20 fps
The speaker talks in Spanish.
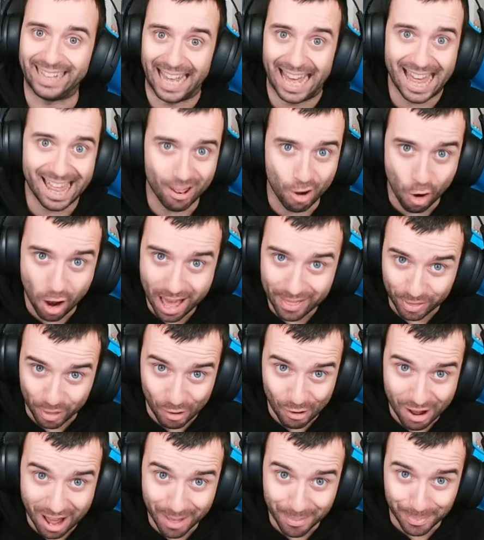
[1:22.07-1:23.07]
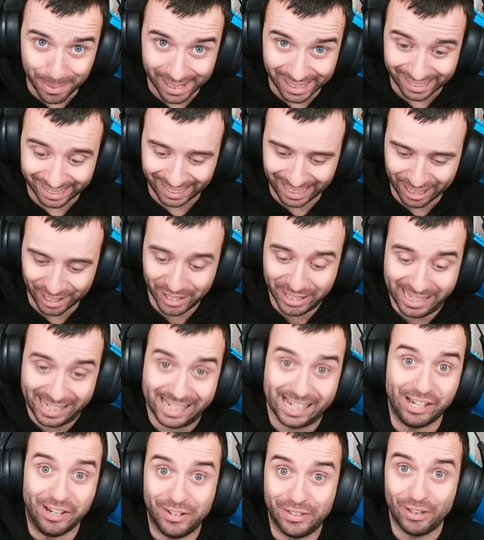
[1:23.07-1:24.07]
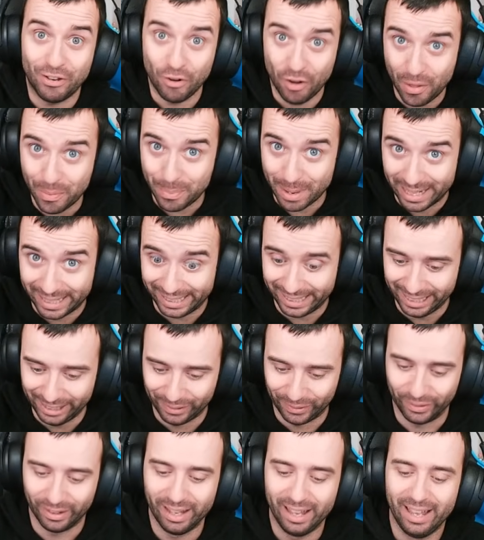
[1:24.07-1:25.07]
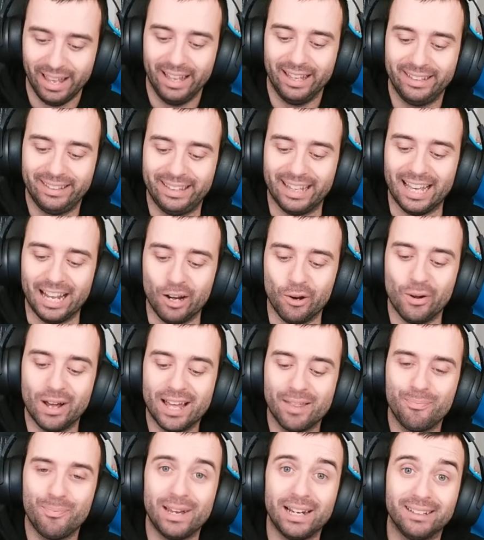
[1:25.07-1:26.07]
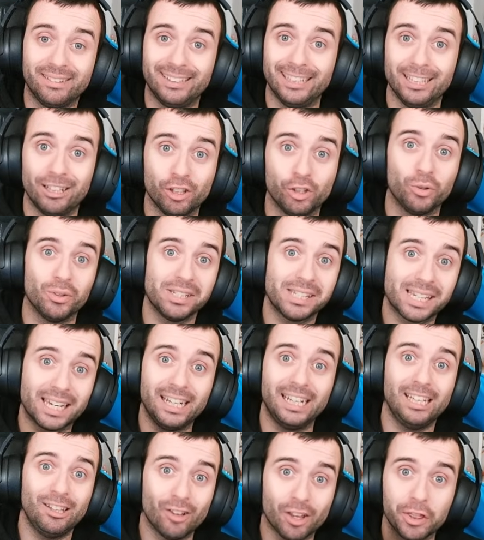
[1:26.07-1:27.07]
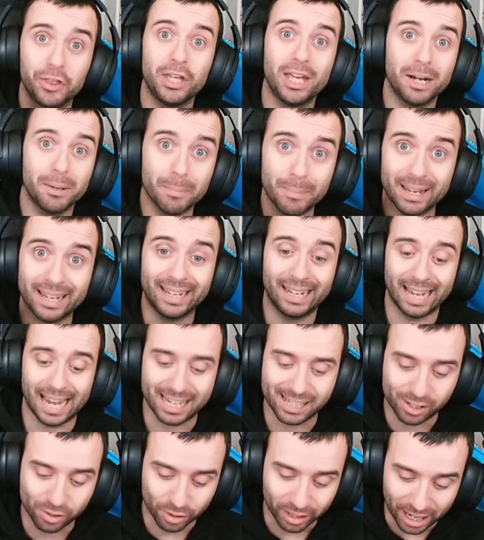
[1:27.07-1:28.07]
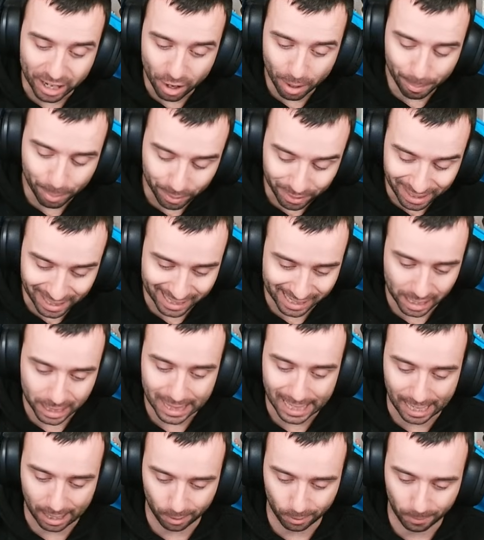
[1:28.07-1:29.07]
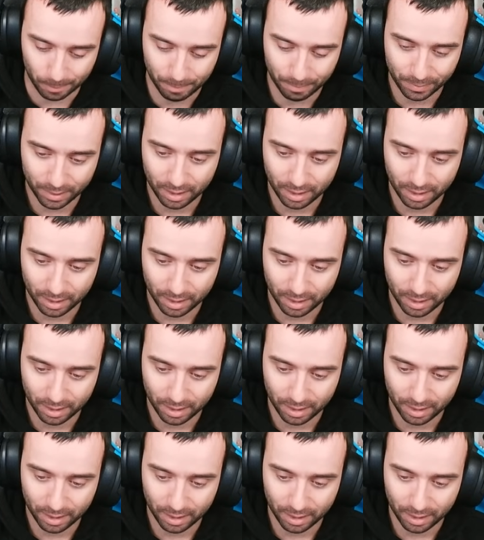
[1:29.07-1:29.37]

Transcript: te, lo he, te lo he advertido, es que yo te lo he advertido te lo he advertido y no has querido hacerme caso, que no podías hacerlo.